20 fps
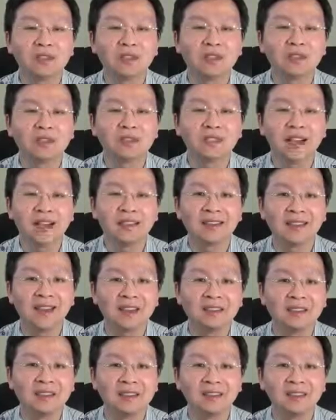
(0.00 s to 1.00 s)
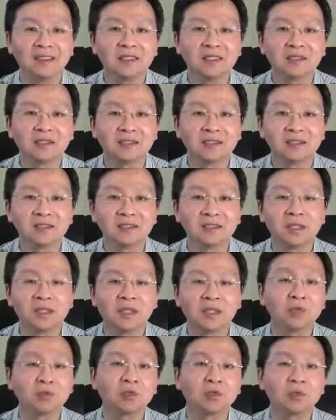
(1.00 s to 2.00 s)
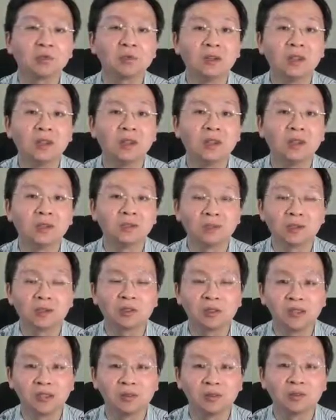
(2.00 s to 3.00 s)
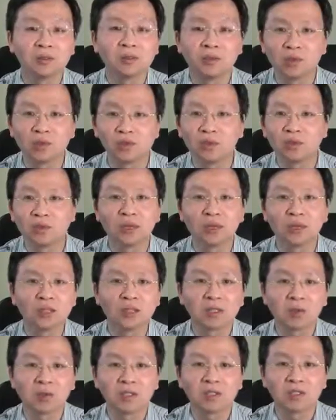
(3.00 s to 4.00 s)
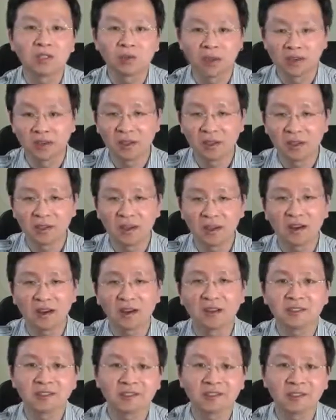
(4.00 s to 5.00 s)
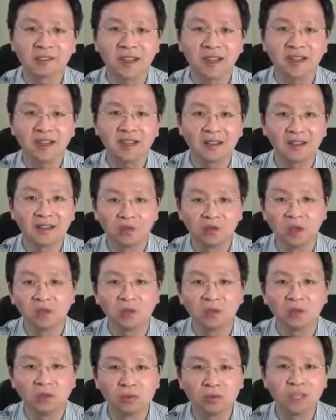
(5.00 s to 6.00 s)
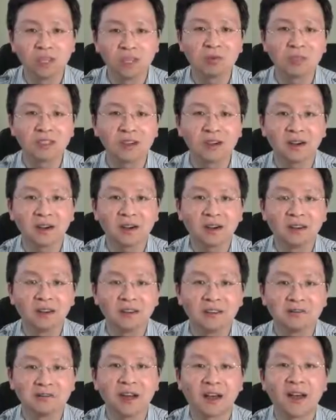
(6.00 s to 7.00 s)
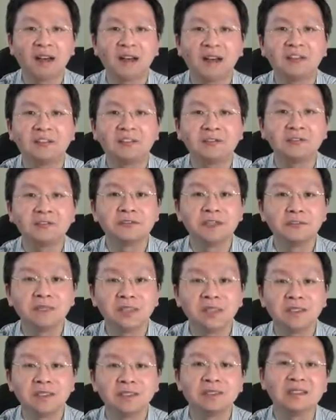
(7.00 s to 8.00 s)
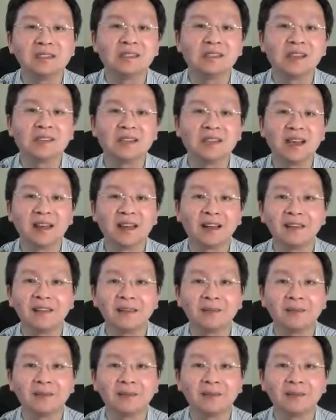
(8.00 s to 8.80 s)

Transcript: 更加严格限制资本流出，就是说你们不许去美国投资，全都给我老老实实待着，全都捂在我这儿，反而封闭性加强了。